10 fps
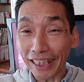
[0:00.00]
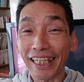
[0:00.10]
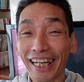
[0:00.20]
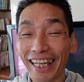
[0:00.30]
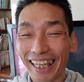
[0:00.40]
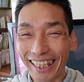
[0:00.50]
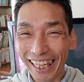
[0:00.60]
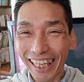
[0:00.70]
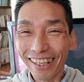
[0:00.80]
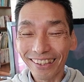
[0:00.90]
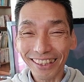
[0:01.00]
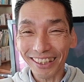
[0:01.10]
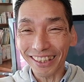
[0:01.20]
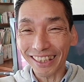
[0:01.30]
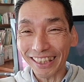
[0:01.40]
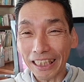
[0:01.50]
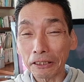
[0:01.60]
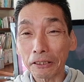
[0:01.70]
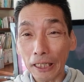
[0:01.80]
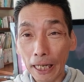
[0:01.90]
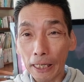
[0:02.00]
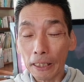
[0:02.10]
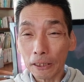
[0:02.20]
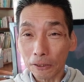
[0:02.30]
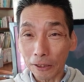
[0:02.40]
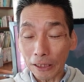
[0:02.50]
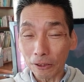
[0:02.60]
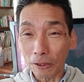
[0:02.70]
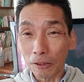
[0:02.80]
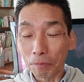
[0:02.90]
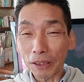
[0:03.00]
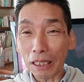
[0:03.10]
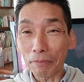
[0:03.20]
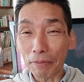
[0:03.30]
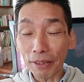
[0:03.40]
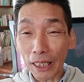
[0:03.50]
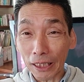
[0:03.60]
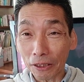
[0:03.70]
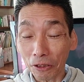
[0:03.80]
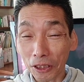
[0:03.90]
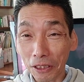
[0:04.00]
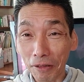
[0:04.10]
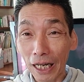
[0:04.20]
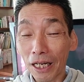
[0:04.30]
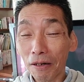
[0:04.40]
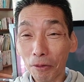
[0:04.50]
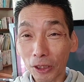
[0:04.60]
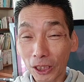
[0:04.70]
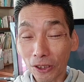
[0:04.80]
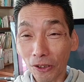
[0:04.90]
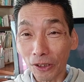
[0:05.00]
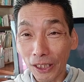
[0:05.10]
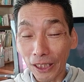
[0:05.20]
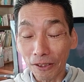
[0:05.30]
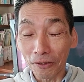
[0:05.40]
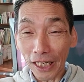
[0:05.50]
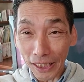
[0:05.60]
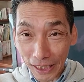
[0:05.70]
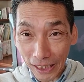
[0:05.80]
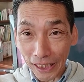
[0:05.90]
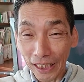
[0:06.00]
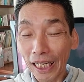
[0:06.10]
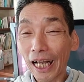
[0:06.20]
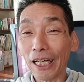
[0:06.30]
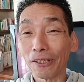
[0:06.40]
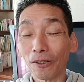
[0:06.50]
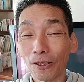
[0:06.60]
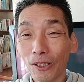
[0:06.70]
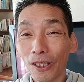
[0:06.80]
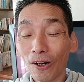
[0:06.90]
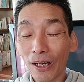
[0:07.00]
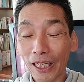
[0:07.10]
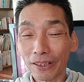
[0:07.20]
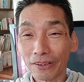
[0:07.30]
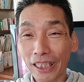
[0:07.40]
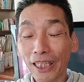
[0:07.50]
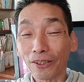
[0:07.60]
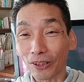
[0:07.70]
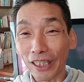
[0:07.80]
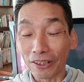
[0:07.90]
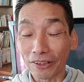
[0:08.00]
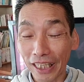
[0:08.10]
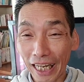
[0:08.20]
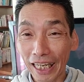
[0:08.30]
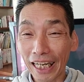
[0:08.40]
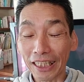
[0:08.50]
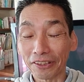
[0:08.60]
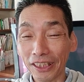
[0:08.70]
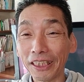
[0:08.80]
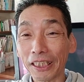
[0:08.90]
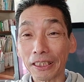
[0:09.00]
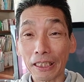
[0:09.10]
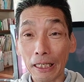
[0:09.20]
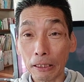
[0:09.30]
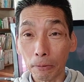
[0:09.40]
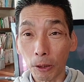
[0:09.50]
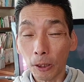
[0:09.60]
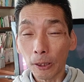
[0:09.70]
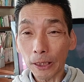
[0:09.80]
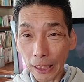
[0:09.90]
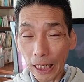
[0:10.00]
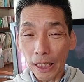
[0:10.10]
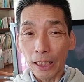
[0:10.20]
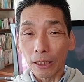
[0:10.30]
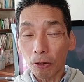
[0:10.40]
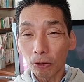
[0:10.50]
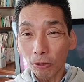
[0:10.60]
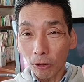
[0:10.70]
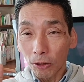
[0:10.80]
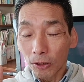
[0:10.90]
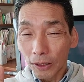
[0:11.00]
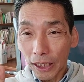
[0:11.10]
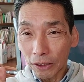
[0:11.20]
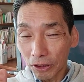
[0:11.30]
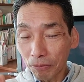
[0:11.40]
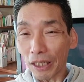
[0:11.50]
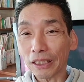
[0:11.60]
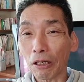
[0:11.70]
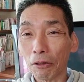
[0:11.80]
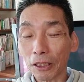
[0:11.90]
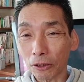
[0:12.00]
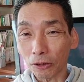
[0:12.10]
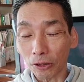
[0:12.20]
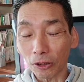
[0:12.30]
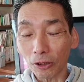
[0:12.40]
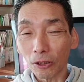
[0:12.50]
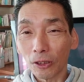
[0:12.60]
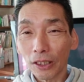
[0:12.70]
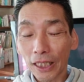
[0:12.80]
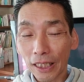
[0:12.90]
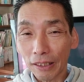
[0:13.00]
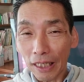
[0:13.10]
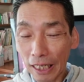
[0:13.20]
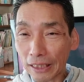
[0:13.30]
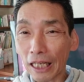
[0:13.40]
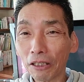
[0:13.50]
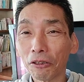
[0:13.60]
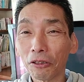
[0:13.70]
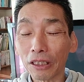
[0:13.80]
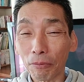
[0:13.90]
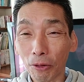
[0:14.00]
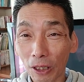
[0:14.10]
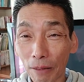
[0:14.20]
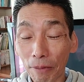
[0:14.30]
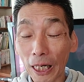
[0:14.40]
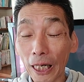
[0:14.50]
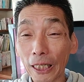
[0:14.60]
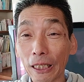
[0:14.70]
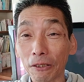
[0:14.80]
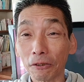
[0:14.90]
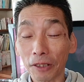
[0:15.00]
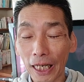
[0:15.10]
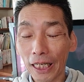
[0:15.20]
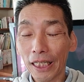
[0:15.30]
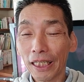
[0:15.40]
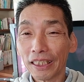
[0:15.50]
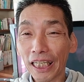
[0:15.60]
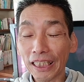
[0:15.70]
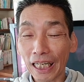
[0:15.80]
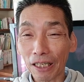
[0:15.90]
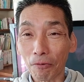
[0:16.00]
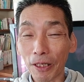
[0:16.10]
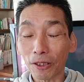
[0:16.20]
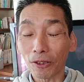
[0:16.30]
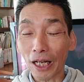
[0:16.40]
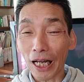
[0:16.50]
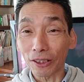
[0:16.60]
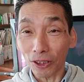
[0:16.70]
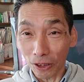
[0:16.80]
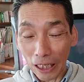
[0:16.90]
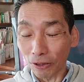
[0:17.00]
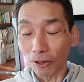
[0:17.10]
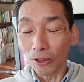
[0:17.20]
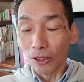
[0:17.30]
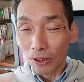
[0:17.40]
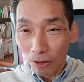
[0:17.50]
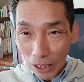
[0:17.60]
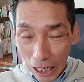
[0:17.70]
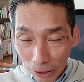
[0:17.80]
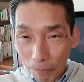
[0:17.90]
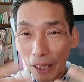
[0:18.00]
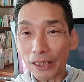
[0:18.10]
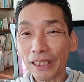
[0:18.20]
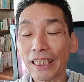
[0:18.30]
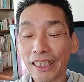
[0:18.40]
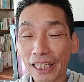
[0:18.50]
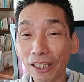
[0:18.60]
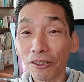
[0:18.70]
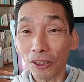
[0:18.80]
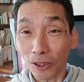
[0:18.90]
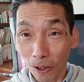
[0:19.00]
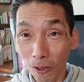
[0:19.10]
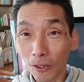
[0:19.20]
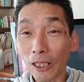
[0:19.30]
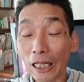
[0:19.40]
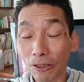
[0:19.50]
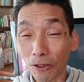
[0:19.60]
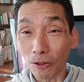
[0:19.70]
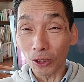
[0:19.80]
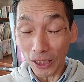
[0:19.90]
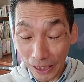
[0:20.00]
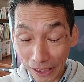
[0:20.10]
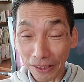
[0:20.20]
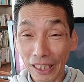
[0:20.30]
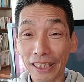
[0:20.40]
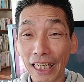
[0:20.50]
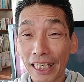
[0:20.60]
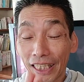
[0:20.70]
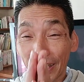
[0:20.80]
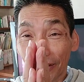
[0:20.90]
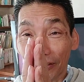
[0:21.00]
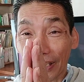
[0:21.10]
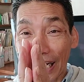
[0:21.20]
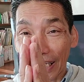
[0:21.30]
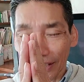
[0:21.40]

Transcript: 言いながらねお掃除してるんであの御霊磨きとしてはもう非常に嬉しいあのあの出来事なのであのいいんですけれどもただこのえっ、ー、と、今言った、その、え餌のようなものがまかれているので、何かコメントがある人、あの、アドバイスができる人、あの、教えてください。どうか